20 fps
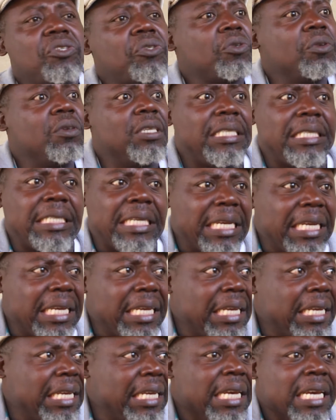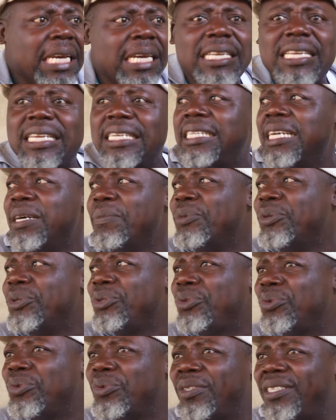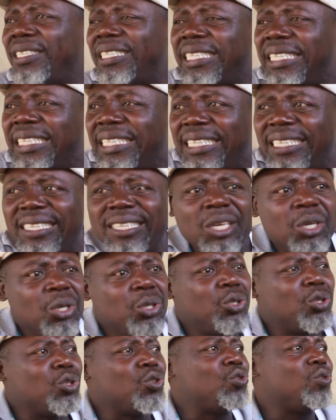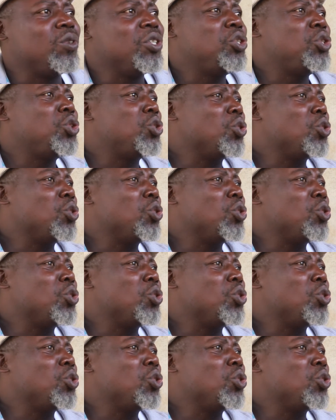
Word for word: insulté, les gens m'ont tout dit, je suis